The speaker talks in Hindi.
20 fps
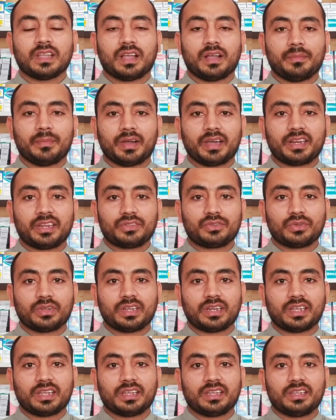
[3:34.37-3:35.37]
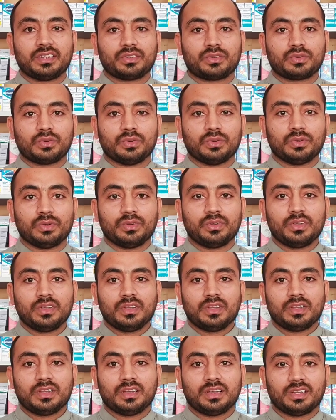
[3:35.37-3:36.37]
हमारे जो है ना इनको
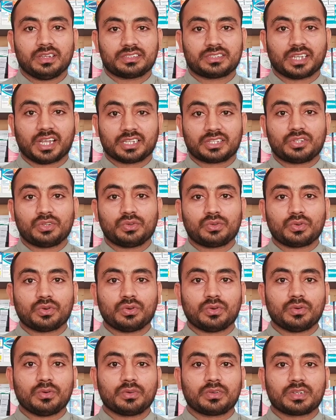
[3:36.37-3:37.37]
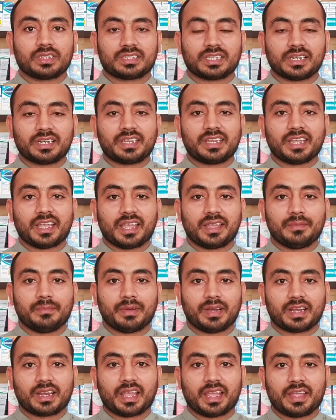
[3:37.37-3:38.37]
साथियों को कत्ल किया है
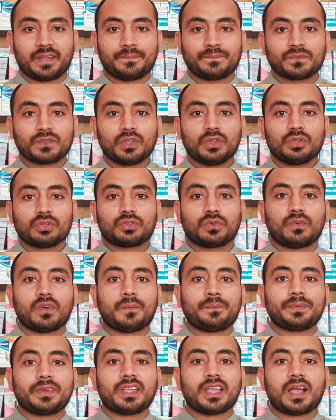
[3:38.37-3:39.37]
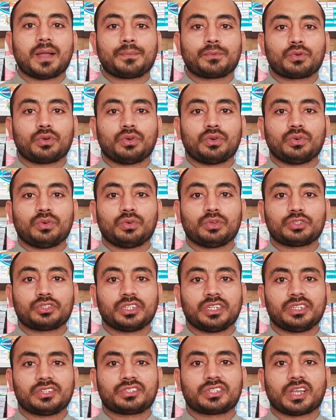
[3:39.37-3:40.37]
मारा है तो वो अपने आप को उस
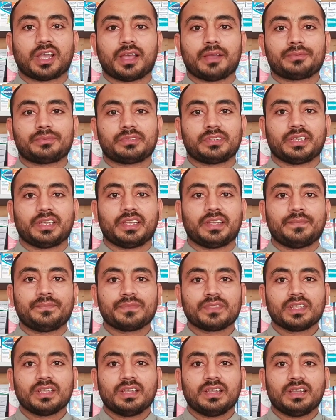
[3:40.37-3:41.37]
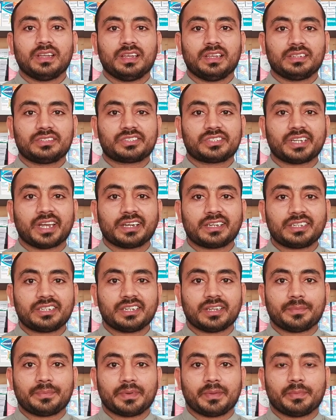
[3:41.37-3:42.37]
हिसाब से
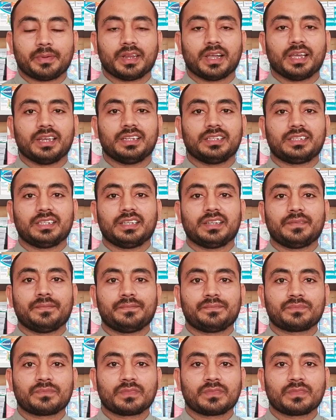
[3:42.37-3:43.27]
स्ट्रेटजी अपनी बना लेते हैं